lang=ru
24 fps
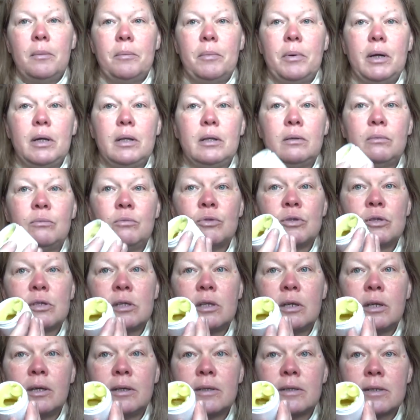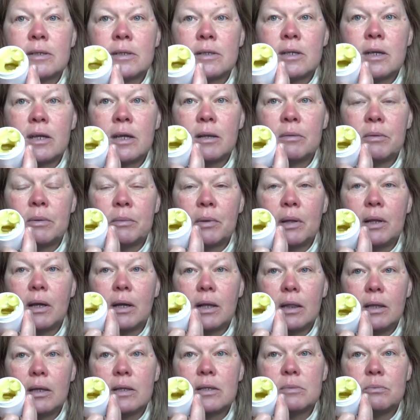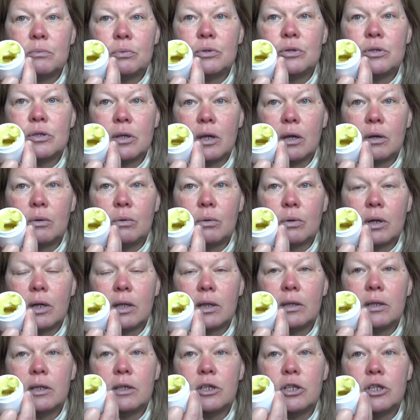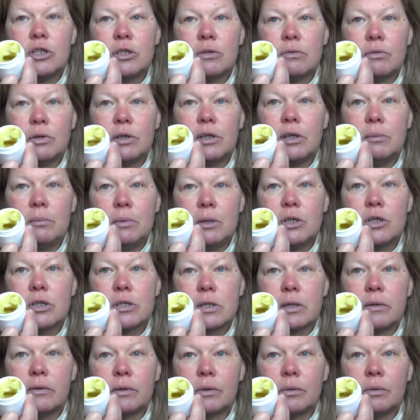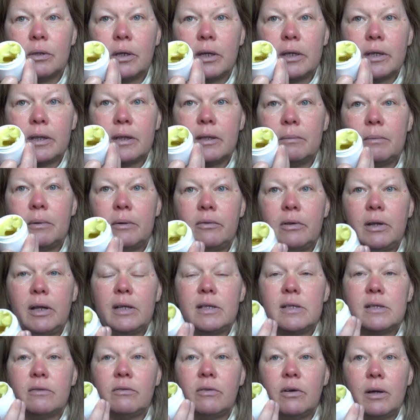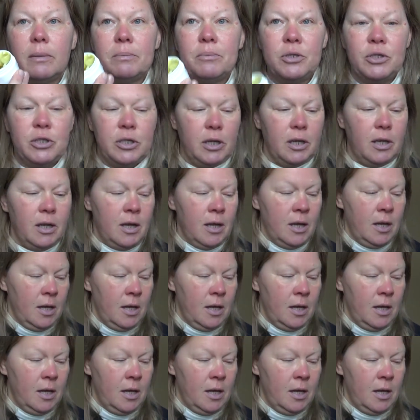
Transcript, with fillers: поэтому со, с кремом для глаз будьте аккуратны, ничего химического туда не добавляйте вообще.